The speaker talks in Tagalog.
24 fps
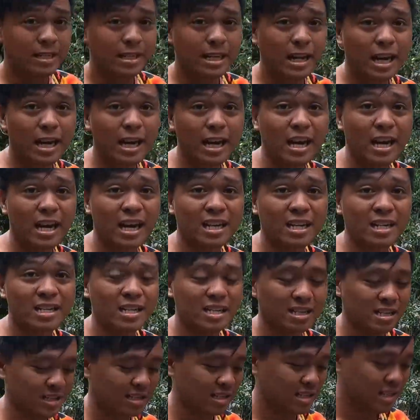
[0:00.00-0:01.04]
Nag
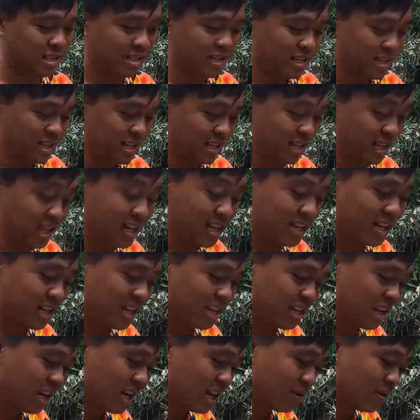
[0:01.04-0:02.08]
lilin
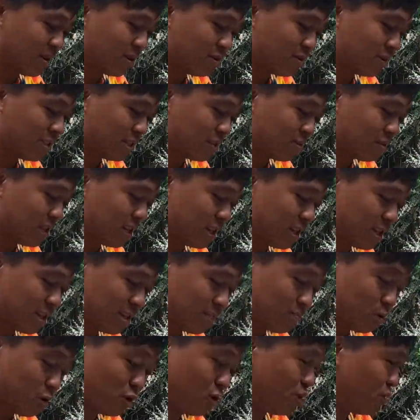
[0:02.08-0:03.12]
nag-ano ako dito
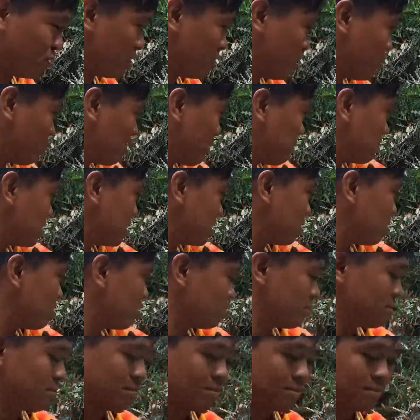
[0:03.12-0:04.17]
ng puyo. Dito ka masir. Oh.